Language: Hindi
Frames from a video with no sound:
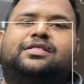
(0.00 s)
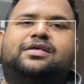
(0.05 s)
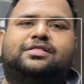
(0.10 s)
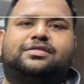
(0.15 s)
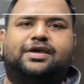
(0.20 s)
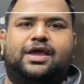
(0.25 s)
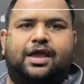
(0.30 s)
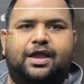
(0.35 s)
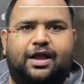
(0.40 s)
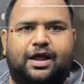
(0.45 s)

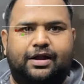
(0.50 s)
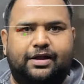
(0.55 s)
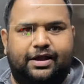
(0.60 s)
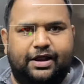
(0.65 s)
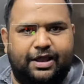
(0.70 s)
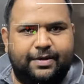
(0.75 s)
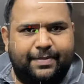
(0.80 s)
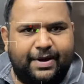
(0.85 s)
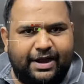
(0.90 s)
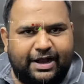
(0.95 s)
देती है एक
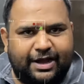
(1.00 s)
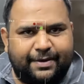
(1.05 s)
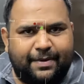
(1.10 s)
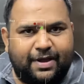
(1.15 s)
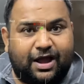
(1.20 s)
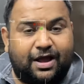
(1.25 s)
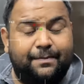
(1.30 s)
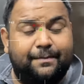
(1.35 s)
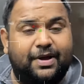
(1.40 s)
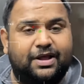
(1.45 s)
घंटे की बैटरी
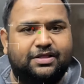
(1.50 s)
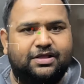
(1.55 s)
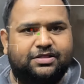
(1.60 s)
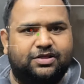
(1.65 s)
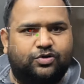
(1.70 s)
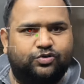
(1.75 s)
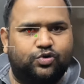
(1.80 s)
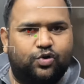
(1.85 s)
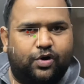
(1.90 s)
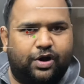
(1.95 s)
बैकअप मैं
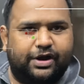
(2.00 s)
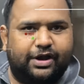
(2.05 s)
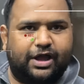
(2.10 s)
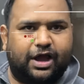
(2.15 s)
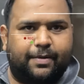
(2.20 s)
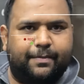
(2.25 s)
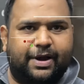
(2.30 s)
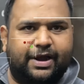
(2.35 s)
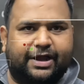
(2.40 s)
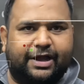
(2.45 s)
देता हूँ दो घंटे
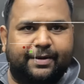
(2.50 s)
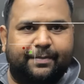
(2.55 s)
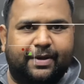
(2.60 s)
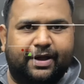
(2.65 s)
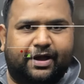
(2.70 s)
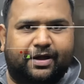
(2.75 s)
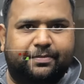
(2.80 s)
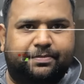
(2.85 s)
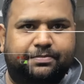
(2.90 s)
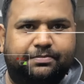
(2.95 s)
का बैटरी
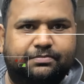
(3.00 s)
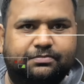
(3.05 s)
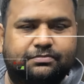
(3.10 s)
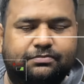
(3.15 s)
बैकअप